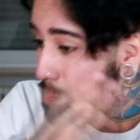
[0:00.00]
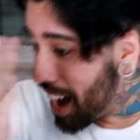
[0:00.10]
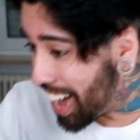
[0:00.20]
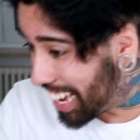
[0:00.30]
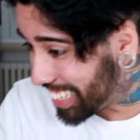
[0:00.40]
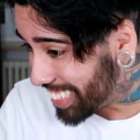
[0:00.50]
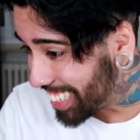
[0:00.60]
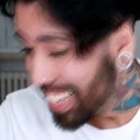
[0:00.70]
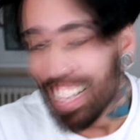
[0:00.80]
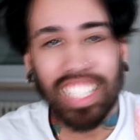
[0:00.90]

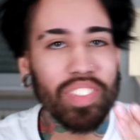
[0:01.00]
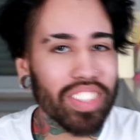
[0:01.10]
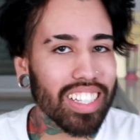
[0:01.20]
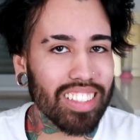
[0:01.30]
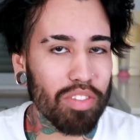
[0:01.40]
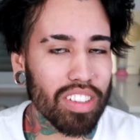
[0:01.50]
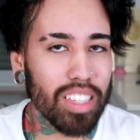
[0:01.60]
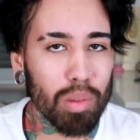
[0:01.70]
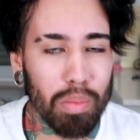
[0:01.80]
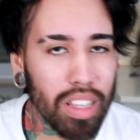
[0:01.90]
Mas, se você quiser
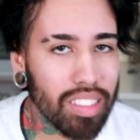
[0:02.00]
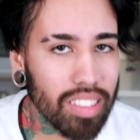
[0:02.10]
fazer, esse problema é